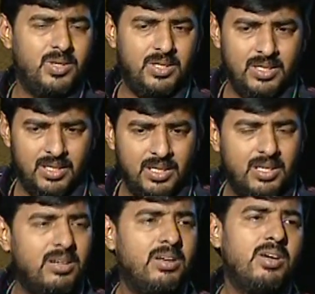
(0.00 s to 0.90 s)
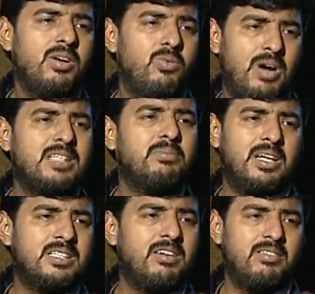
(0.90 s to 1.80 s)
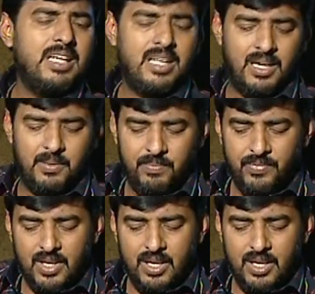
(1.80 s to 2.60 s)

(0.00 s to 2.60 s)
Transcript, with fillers: ஒரு வாதமாக தான் வைக்கிறாங்க